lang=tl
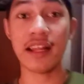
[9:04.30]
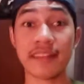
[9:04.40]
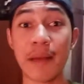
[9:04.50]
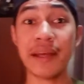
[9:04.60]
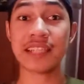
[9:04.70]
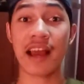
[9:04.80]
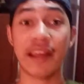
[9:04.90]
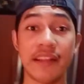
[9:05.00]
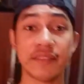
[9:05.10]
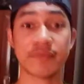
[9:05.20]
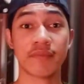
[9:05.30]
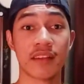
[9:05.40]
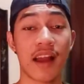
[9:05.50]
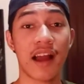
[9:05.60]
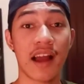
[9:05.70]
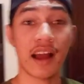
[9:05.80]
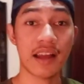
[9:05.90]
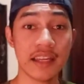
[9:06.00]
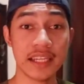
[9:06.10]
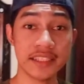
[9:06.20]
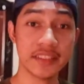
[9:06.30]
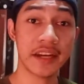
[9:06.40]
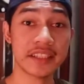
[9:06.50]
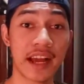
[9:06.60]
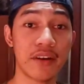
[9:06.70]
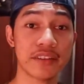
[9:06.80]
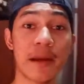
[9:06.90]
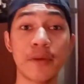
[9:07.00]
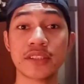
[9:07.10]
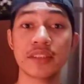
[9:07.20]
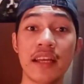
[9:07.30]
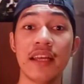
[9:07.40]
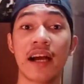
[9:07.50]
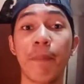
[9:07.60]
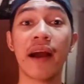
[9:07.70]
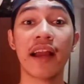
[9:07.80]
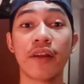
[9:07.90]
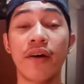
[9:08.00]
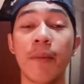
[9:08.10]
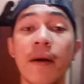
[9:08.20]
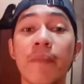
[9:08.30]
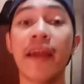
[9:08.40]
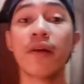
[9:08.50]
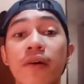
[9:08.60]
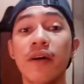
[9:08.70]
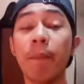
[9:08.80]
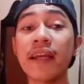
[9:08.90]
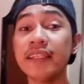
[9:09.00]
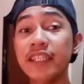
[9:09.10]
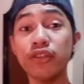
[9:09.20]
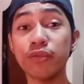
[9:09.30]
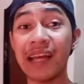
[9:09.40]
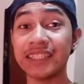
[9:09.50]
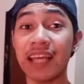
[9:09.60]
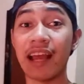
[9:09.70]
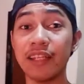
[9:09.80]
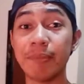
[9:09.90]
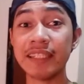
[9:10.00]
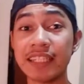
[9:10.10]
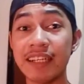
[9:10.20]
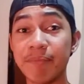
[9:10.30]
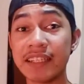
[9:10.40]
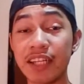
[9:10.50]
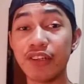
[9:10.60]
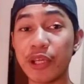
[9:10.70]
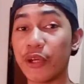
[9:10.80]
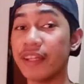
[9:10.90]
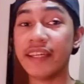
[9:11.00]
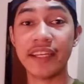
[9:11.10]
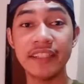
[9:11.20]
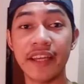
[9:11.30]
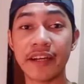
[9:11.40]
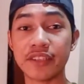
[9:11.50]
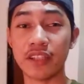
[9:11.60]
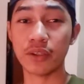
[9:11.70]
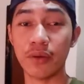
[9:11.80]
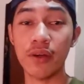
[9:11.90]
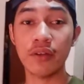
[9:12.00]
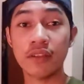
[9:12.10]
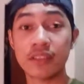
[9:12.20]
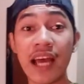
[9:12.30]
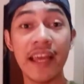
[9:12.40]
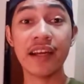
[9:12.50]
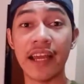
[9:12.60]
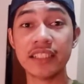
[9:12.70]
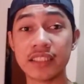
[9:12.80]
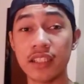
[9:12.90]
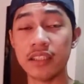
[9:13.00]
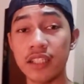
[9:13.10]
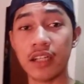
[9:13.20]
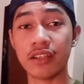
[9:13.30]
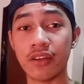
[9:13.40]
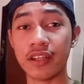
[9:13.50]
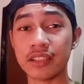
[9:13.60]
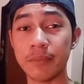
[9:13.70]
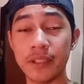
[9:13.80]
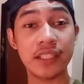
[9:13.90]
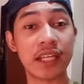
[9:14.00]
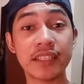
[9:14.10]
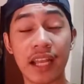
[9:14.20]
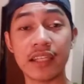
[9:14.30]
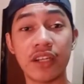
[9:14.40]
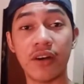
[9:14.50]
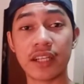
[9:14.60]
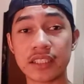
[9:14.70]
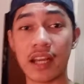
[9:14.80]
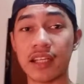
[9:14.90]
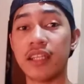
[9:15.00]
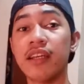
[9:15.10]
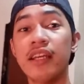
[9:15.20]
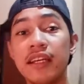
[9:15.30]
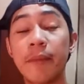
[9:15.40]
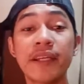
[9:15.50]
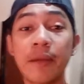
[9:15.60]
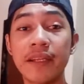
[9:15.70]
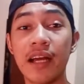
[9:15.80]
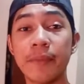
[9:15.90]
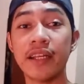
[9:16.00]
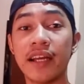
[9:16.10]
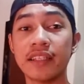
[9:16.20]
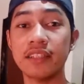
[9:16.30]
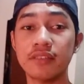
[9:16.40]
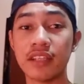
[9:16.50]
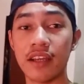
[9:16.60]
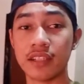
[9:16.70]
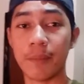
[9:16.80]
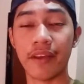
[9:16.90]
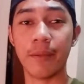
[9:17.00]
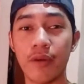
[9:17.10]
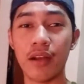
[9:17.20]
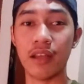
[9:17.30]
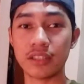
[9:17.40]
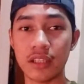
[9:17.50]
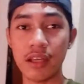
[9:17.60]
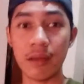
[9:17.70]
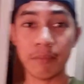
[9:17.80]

na tama sa akin ah uh, i-dare niya ako tapos kapag ano, kapag merong kapag hindi yun kumasya sa akin, yung pantalo, pantalo na yun, ididare ko siya. So, sayang guys kasi hindi na natuloy kasi bitin na rin talaga sa oras nga kasi gabing-gabi namin nakarating dun sa SM Mega Mall. Halos